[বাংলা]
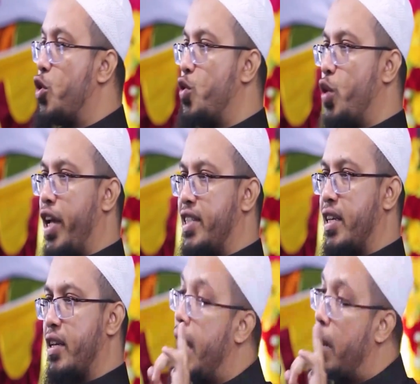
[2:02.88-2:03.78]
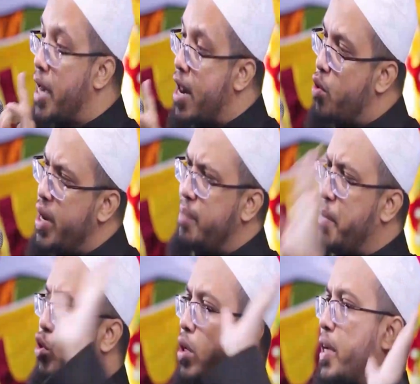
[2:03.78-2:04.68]
তারা সুস্থ হয়েছেন এবং আর অনেক
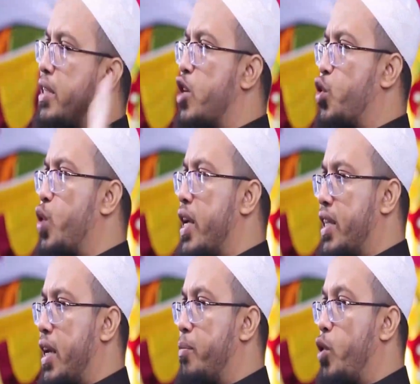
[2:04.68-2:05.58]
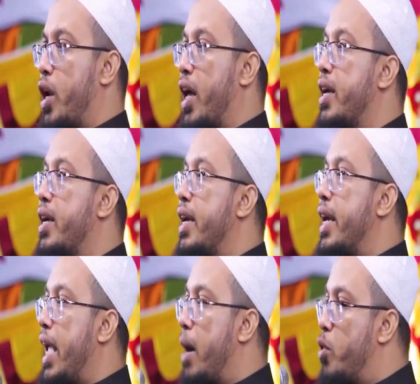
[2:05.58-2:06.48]
মানুষ আমার জানাশোনা আছে আলহামদুলিল্লাহ
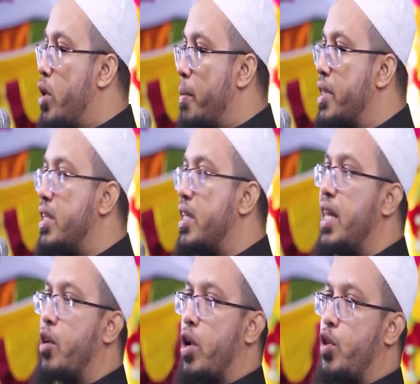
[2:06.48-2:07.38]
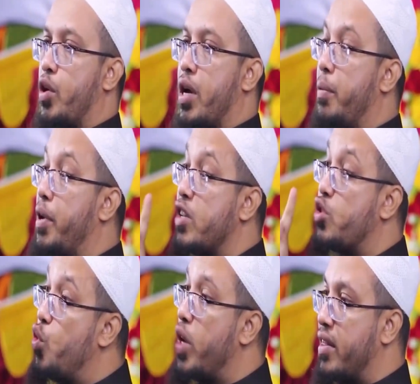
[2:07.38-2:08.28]
এমনটা আমাদের জিন্দা করা দরকার এবং
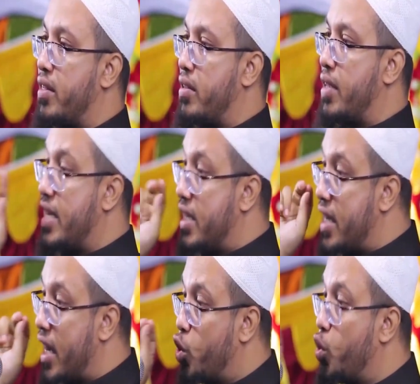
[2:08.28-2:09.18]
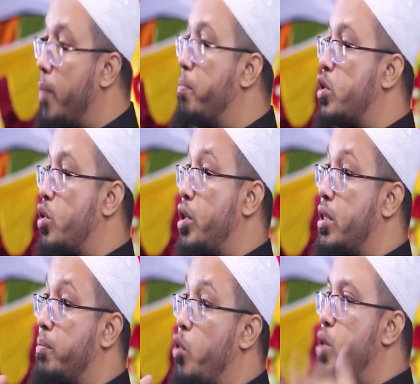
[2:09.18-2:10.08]
এটা সুন্নাত হাদিস দ্বারা সুসাব্যস্ত
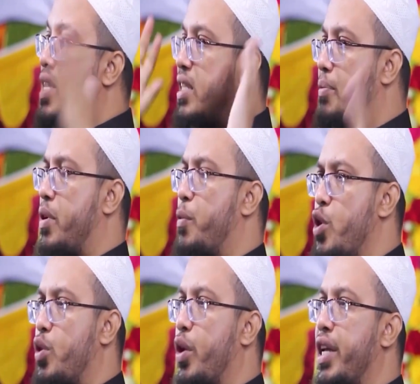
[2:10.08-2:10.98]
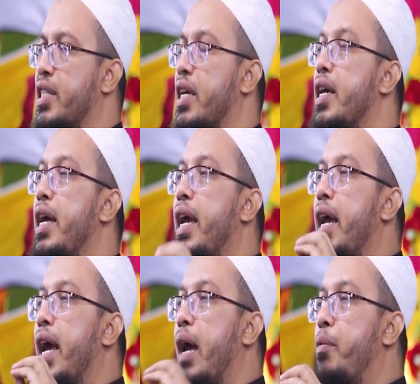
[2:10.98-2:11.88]
হয়েছে বহু হাদিসে বের বর্ণিত হয়েছে
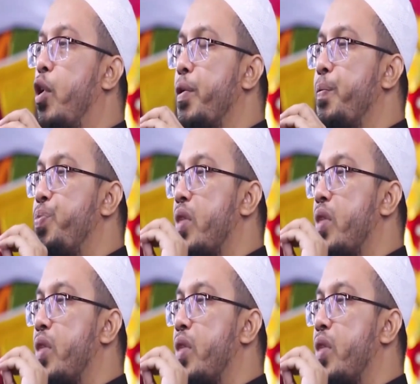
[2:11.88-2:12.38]
এবং